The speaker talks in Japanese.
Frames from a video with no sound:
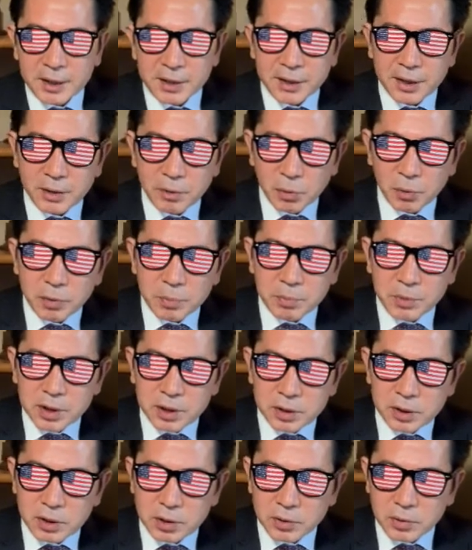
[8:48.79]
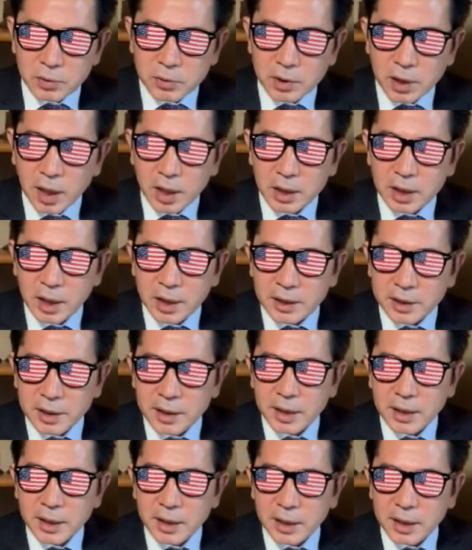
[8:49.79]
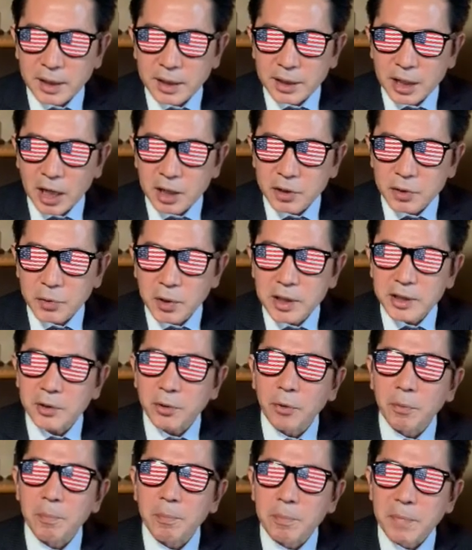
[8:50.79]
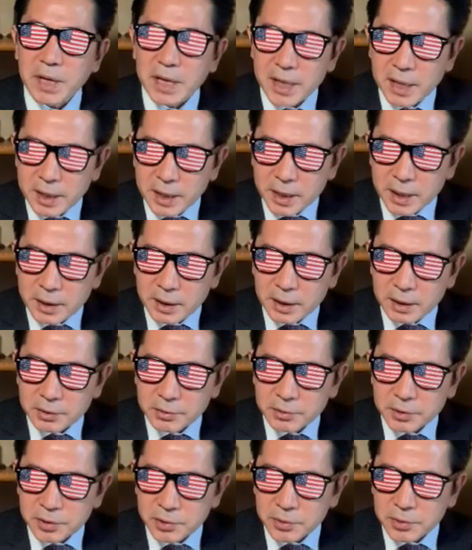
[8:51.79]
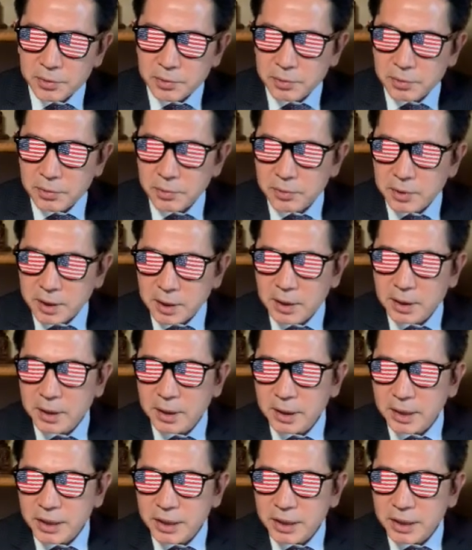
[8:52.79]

で、このみっつの大会で、えー、役割を明確にすることで、